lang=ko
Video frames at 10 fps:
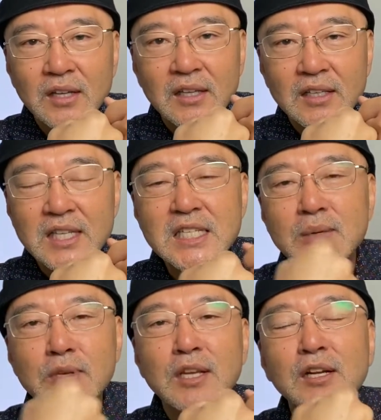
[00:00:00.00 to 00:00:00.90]

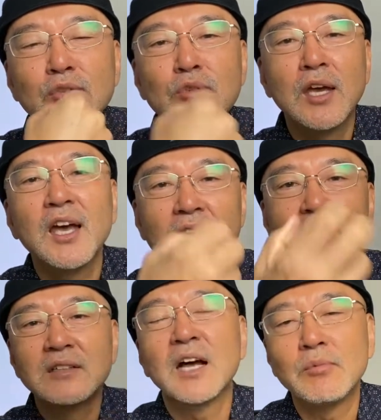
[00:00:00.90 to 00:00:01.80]
이십일일 뒤에
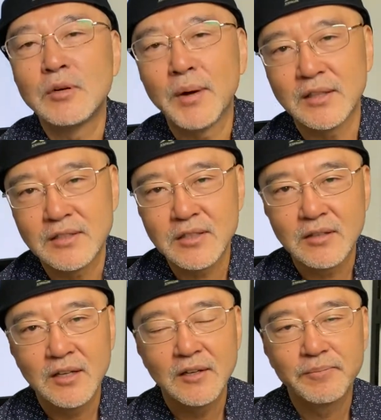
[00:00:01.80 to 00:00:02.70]
응답을 받으신
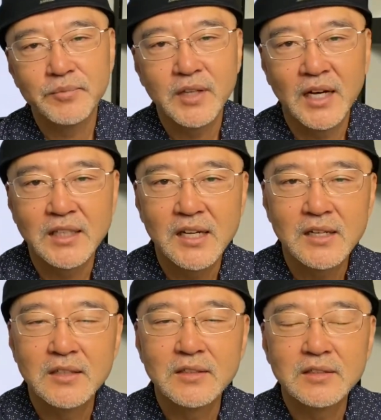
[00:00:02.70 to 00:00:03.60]
거예요. 다니엘
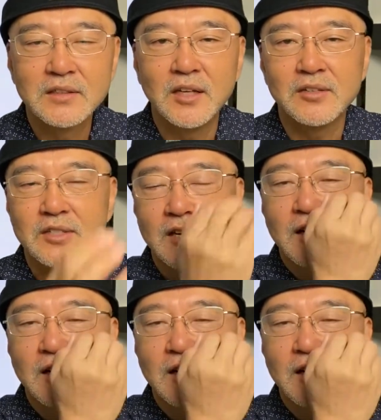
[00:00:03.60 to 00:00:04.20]
예언자가.